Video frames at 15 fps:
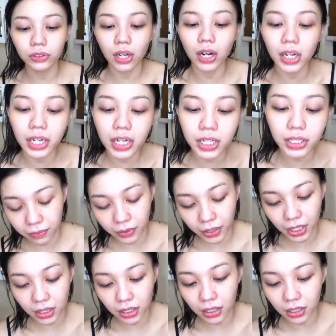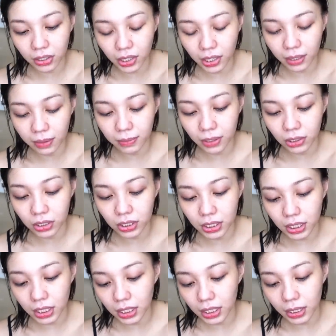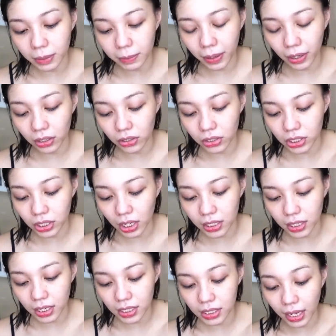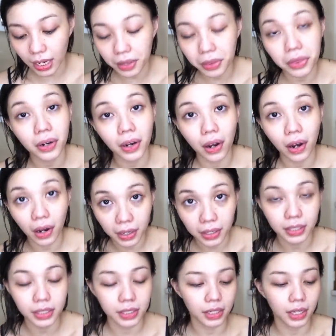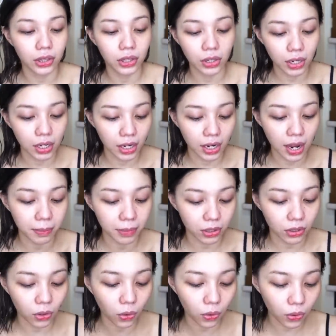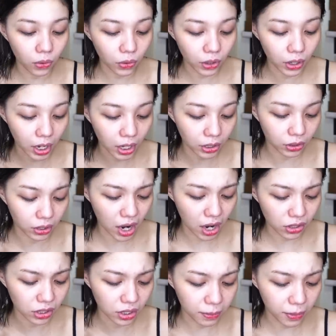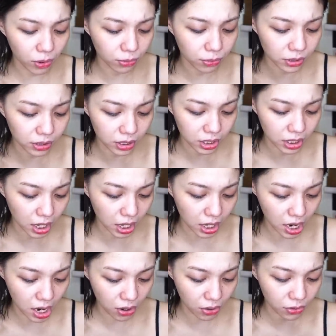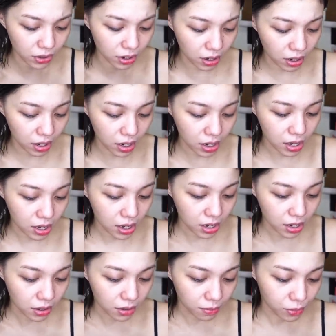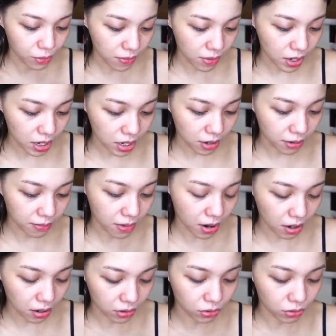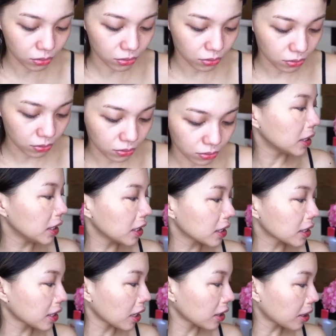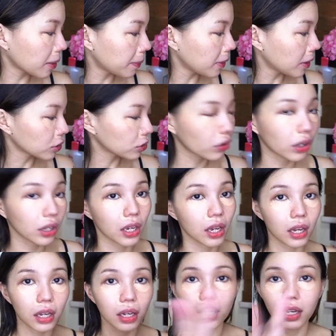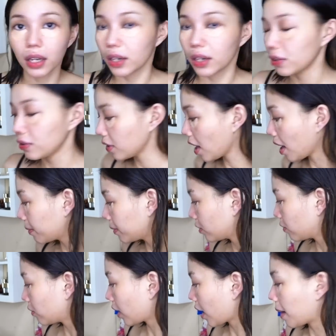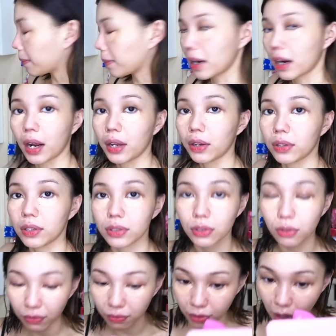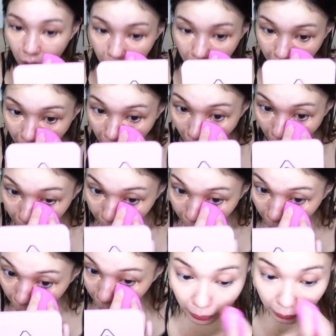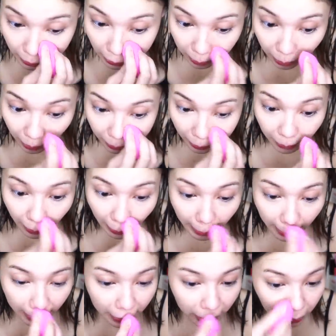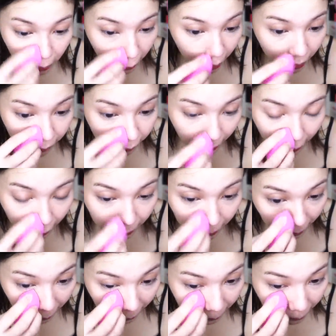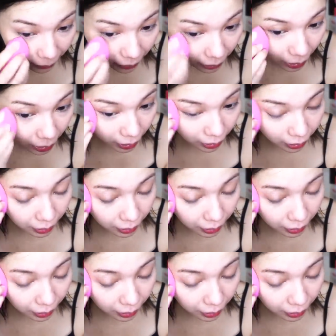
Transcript: NARS Radiant Creamy Concealer, pero yung shade niya is Light 3 Honey. Ito yung ginagamit kong corrector. Actually, paubos na siya. Kailangan ko nang pumili ng bago. Dali ang setup lang to kaya yung gamit kong camera ngayon is yung vlogging cam. Actually, pag may mga ganitong event na